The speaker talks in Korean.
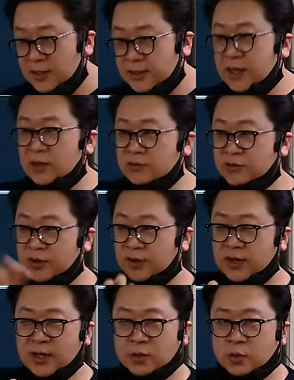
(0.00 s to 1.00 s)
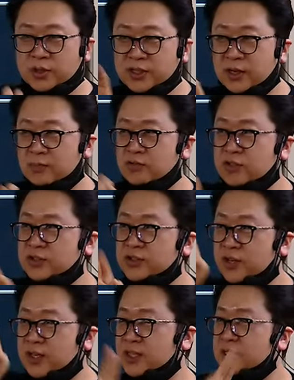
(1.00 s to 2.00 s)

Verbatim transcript: 제한구역. 도시가 무질서하게